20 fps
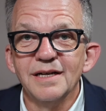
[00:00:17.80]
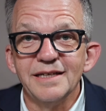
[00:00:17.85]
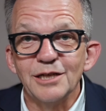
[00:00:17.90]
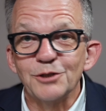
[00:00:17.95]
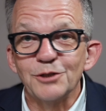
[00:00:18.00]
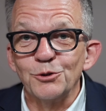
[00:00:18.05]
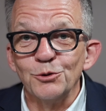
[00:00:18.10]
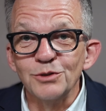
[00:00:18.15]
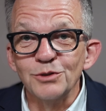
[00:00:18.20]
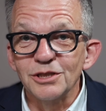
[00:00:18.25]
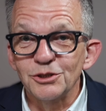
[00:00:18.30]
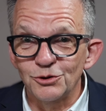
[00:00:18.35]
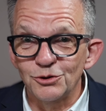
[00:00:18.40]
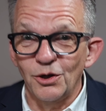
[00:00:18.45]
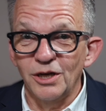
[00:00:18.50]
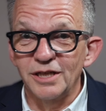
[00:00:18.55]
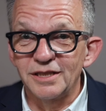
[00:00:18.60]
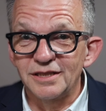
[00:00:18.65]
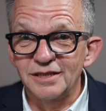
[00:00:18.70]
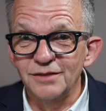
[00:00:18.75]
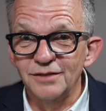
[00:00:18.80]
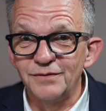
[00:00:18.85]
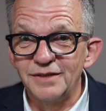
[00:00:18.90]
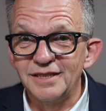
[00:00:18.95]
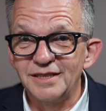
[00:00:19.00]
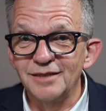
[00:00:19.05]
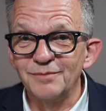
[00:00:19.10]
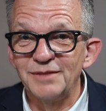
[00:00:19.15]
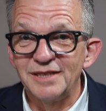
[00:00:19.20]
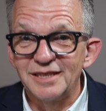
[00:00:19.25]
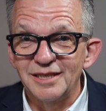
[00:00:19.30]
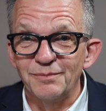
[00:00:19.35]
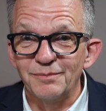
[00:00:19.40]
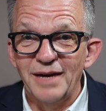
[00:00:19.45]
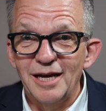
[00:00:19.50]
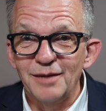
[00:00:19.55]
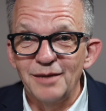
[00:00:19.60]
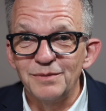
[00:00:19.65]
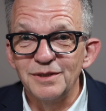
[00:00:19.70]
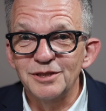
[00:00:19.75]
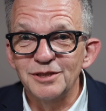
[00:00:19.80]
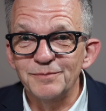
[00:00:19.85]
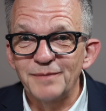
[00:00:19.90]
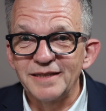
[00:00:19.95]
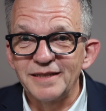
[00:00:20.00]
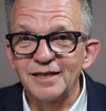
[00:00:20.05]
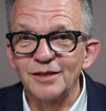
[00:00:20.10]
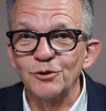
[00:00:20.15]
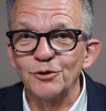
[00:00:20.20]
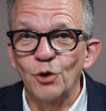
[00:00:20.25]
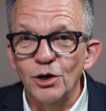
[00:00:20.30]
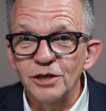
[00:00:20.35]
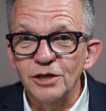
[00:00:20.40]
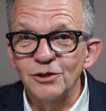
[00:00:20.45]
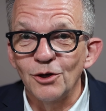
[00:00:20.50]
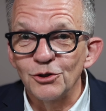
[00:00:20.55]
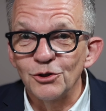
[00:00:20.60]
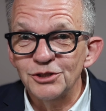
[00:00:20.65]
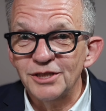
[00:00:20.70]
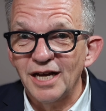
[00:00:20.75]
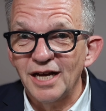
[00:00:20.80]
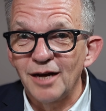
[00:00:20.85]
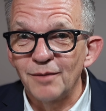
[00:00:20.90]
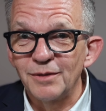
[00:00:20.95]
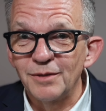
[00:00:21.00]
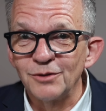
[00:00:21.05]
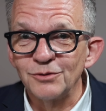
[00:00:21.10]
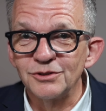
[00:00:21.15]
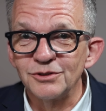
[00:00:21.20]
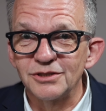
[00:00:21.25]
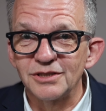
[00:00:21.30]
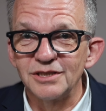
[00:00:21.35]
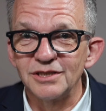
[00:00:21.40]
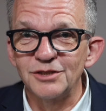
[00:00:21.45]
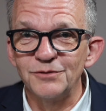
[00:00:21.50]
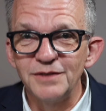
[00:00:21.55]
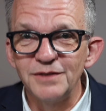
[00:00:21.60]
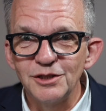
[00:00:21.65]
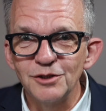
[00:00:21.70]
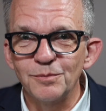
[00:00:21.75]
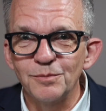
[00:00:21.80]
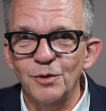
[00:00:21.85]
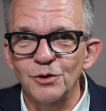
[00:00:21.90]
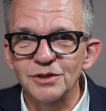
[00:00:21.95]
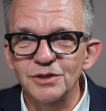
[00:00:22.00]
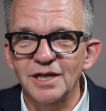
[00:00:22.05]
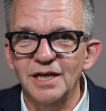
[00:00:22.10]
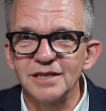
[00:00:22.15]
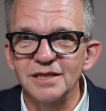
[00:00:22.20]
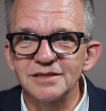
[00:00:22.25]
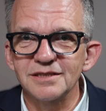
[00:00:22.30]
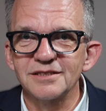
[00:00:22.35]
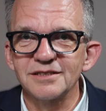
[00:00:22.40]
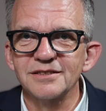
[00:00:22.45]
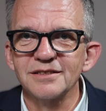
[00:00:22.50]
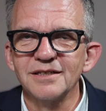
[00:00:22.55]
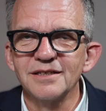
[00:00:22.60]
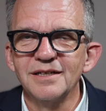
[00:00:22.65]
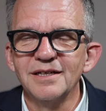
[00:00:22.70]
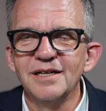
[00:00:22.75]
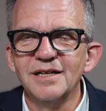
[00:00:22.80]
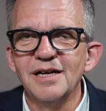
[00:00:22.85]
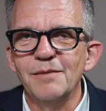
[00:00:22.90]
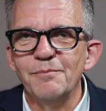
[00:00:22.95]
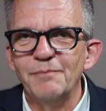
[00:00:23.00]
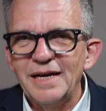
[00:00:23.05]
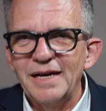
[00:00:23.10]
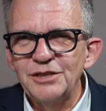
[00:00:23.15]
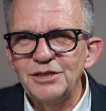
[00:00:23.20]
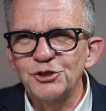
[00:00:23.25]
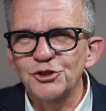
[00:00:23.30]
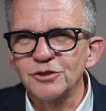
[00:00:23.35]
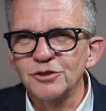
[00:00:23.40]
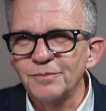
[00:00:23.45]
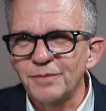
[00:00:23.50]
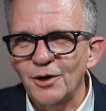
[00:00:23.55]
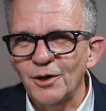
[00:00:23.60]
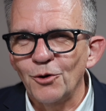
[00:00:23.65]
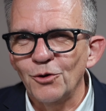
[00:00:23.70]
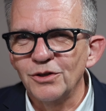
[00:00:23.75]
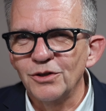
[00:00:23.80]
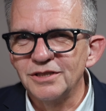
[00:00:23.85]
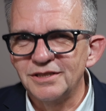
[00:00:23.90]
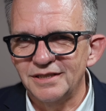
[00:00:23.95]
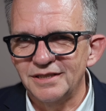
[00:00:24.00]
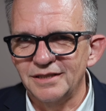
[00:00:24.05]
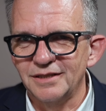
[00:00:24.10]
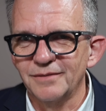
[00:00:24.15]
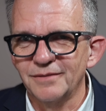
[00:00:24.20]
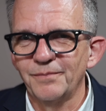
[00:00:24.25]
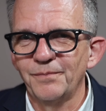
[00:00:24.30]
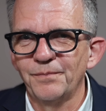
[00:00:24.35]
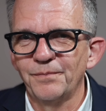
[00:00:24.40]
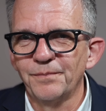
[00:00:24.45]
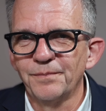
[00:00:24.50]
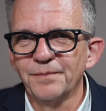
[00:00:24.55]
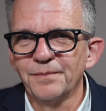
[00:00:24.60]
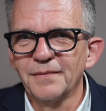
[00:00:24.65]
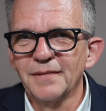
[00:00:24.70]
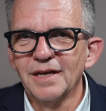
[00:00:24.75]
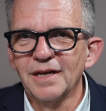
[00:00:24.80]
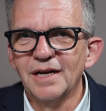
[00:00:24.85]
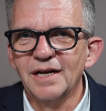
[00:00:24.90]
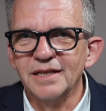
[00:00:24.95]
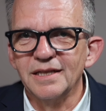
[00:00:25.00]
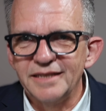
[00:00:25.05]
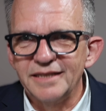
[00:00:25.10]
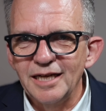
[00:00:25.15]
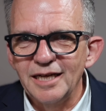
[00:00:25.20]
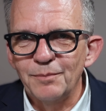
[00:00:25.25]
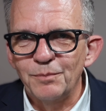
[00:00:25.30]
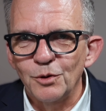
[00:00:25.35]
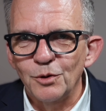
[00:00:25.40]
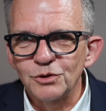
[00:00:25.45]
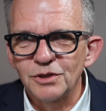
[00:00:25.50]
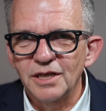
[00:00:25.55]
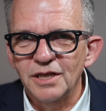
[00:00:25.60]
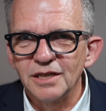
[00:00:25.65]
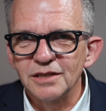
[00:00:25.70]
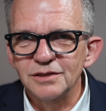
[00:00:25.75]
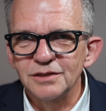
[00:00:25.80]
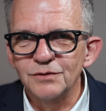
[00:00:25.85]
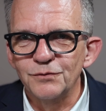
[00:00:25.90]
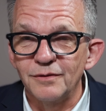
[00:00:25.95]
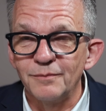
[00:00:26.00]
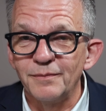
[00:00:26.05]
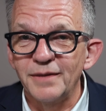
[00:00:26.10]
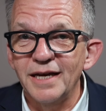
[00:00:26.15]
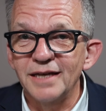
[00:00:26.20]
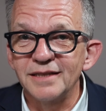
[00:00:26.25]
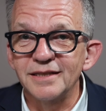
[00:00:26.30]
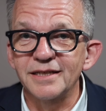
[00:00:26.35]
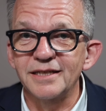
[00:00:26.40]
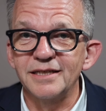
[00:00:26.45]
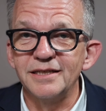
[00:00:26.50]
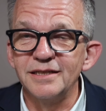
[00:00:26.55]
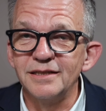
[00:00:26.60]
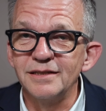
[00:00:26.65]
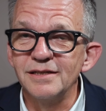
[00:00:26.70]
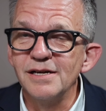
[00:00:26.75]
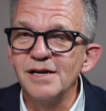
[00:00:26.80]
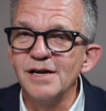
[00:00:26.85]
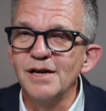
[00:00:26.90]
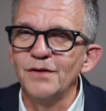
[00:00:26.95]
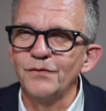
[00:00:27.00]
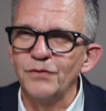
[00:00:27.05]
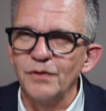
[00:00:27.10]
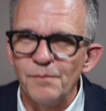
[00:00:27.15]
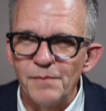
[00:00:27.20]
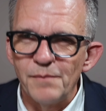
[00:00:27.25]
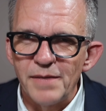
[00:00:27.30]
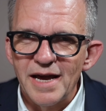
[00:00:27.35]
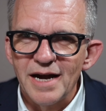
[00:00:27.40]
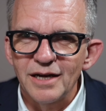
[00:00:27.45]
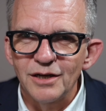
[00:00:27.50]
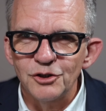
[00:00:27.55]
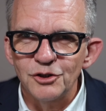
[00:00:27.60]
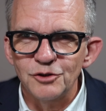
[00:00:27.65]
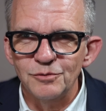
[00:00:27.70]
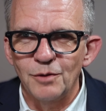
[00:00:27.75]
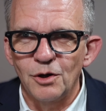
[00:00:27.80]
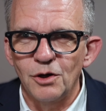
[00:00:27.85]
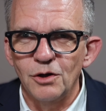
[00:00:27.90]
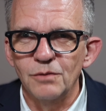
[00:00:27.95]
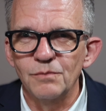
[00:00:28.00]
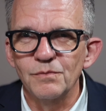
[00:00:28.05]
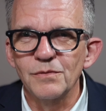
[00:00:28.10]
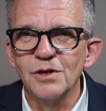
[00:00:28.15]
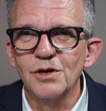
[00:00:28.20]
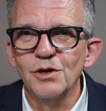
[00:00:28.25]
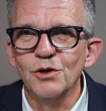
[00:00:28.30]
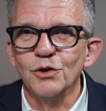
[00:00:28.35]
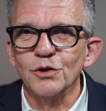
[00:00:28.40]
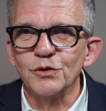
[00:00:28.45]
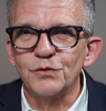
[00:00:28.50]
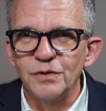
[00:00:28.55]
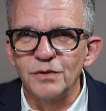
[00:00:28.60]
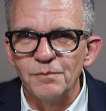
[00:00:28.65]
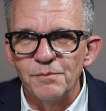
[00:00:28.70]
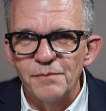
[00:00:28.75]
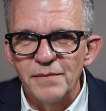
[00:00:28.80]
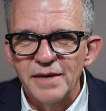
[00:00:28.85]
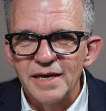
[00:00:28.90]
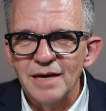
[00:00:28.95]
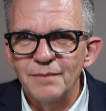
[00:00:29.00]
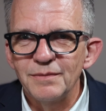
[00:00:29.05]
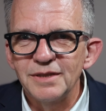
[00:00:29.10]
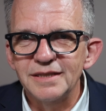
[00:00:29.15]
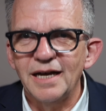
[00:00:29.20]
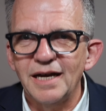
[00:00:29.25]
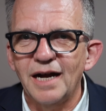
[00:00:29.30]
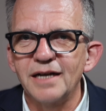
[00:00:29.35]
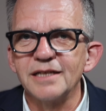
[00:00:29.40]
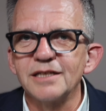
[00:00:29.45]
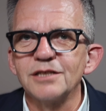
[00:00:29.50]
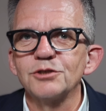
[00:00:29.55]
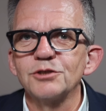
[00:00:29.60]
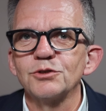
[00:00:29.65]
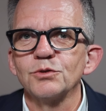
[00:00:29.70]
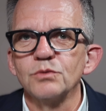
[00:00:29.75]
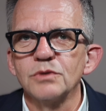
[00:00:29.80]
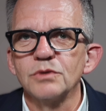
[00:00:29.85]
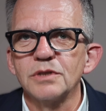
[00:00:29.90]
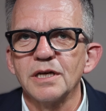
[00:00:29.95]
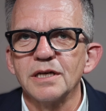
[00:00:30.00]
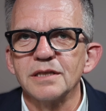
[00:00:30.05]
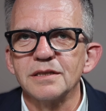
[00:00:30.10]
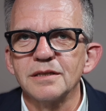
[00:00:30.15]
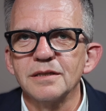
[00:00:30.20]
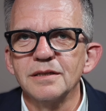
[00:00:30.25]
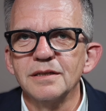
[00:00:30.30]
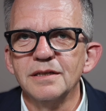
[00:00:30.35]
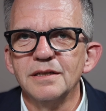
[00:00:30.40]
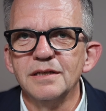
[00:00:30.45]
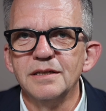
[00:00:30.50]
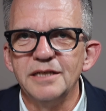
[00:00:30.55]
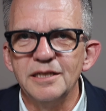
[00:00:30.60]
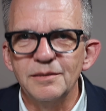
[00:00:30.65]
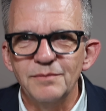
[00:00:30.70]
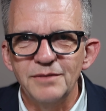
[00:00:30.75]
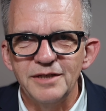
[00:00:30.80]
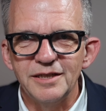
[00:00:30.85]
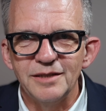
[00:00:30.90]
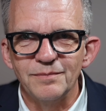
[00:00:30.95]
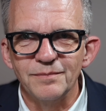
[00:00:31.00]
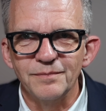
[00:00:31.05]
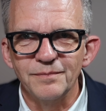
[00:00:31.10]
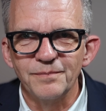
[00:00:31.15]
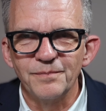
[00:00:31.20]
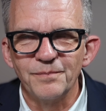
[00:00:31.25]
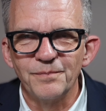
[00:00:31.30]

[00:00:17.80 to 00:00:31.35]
Ja, schön, dass du heute wieder mit dabei bist bei einer neuen Ausgabe unseres Videopodcasts Menschen brauchen Sinn. Der Podcast für mehr Energie, für mehr Engagement und für mehr mentale Gesundheit im Leben.